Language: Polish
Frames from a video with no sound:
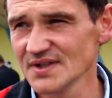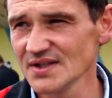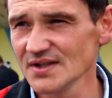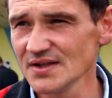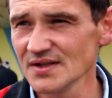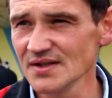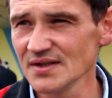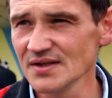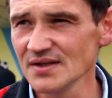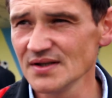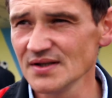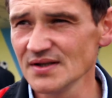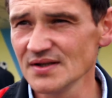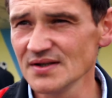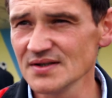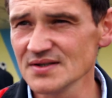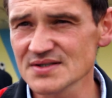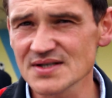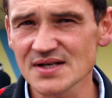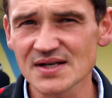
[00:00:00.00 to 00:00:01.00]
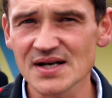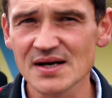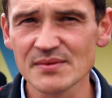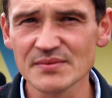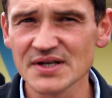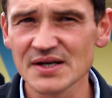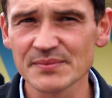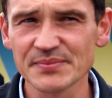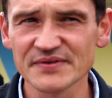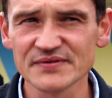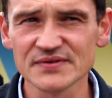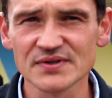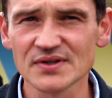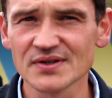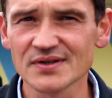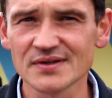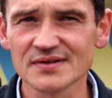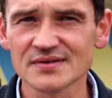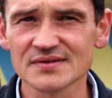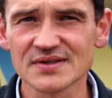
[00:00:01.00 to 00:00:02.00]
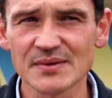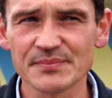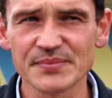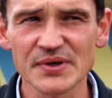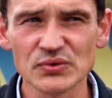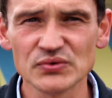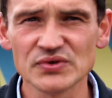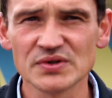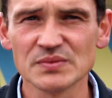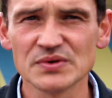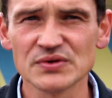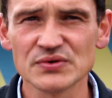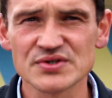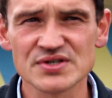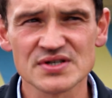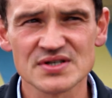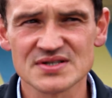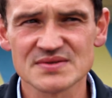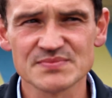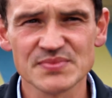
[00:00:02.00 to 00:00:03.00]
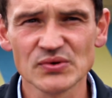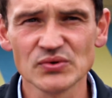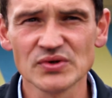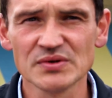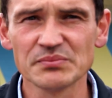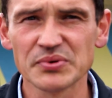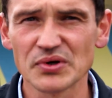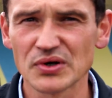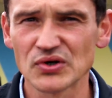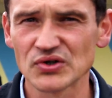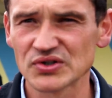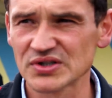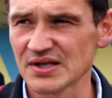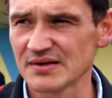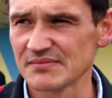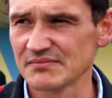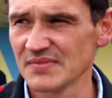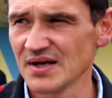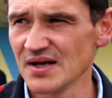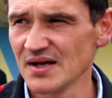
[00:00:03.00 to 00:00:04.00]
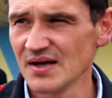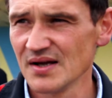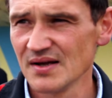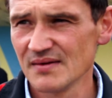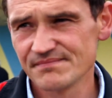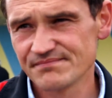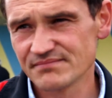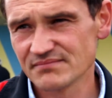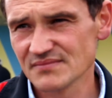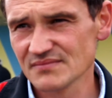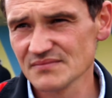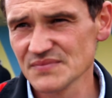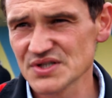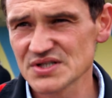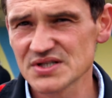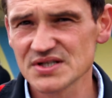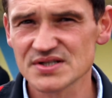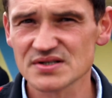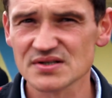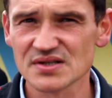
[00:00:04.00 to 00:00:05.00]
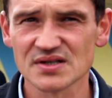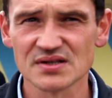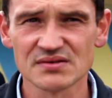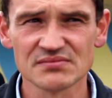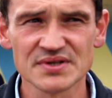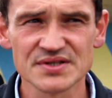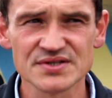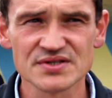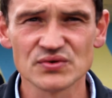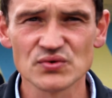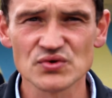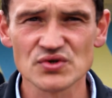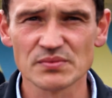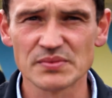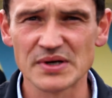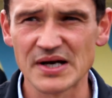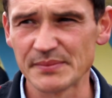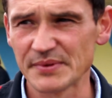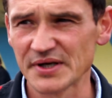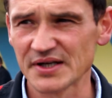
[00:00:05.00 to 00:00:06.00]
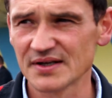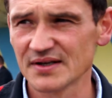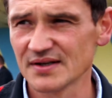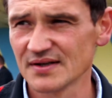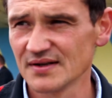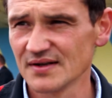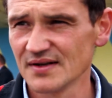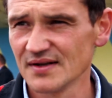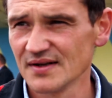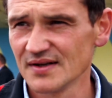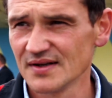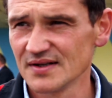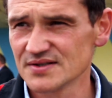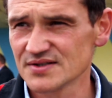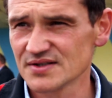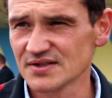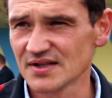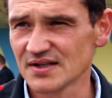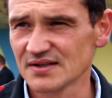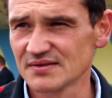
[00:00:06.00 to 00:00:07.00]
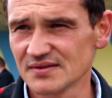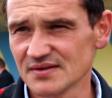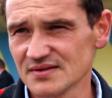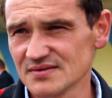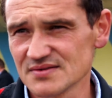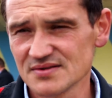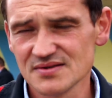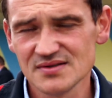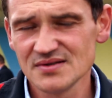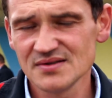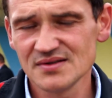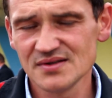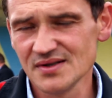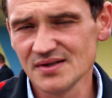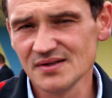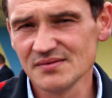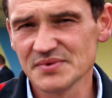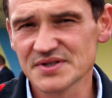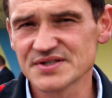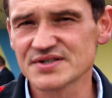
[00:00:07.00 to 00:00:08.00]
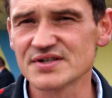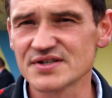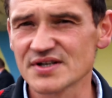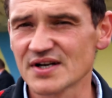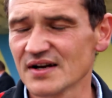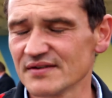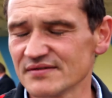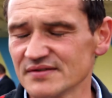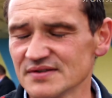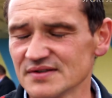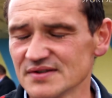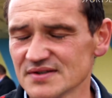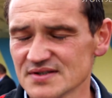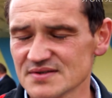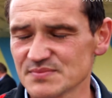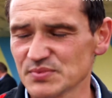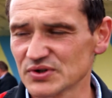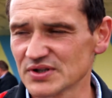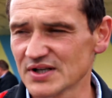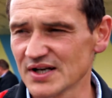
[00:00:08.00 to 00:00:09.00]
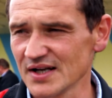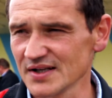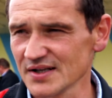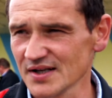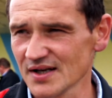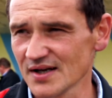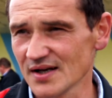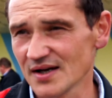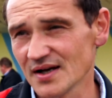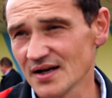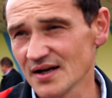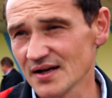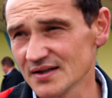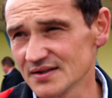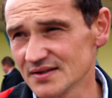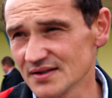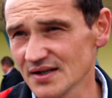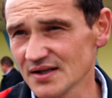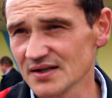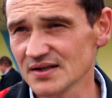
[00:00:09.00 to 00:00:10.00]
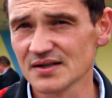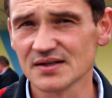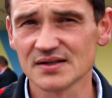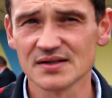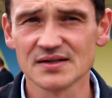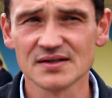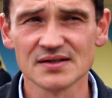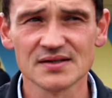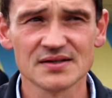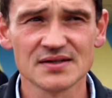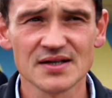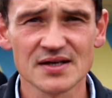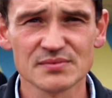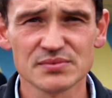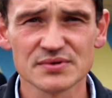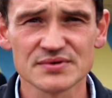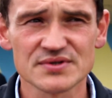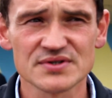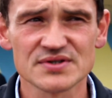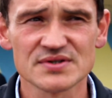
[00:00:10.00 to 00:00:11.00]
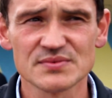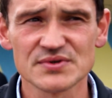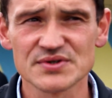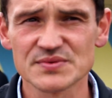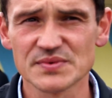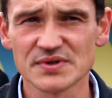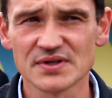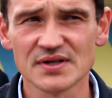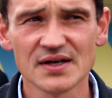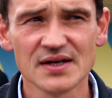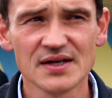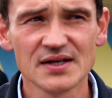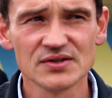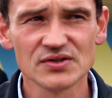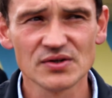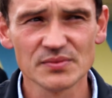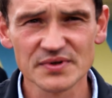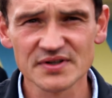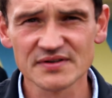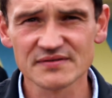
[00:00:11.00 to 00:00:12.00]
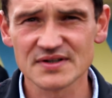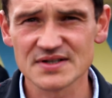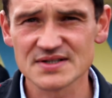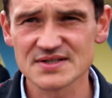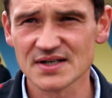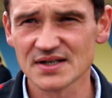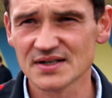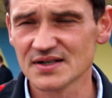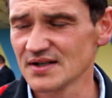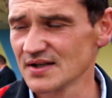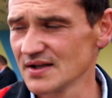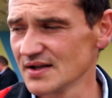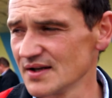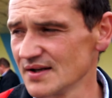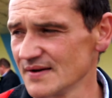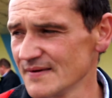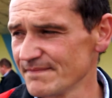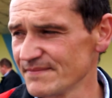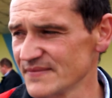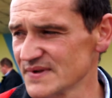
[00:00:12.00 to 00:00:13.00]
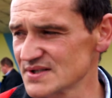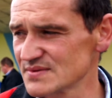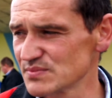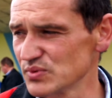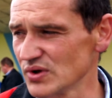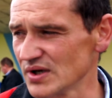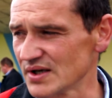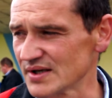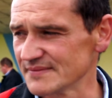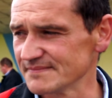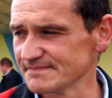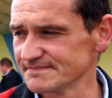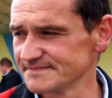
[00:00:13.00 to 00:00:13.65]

I, i zagramy na pewno na pełnym luzie, z pełnym polotem. Myślę, że będzie dużo bramek że ten i będzie ciekawe spotkanie, a daj, daj Boże, żebyśmy to my wracali z pucharem.